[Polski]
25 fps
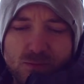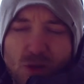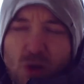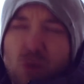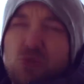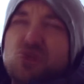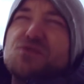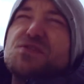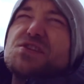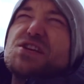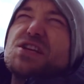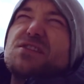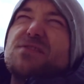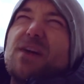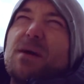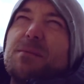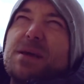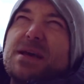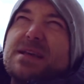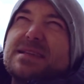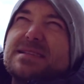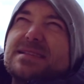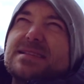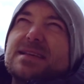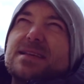Oczywiście dwa
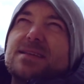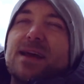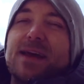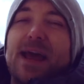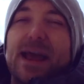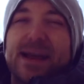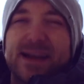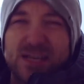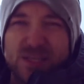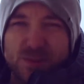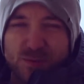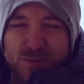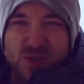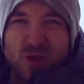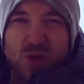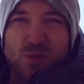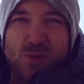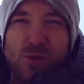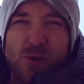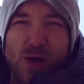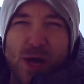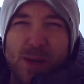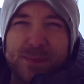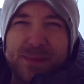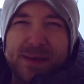miejsca na jajka sobie
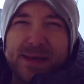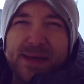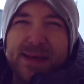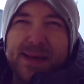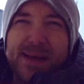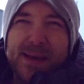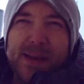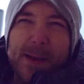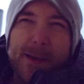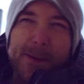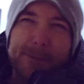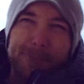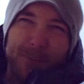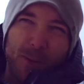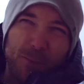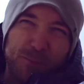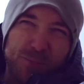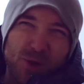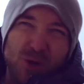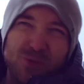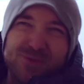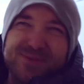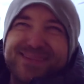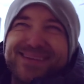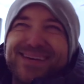zrobiłem, bo
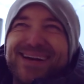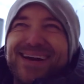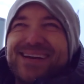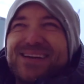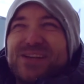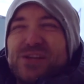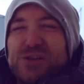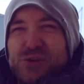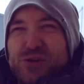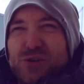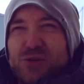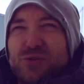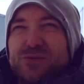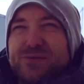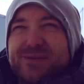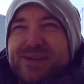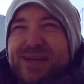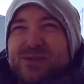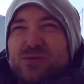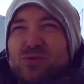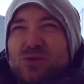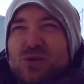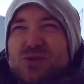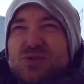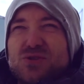piątka i
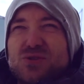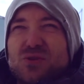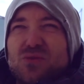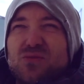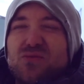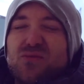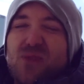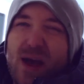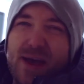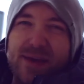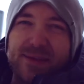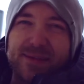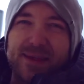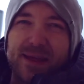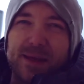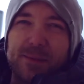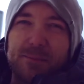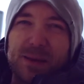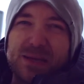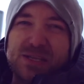dziesiątka tu są fajne,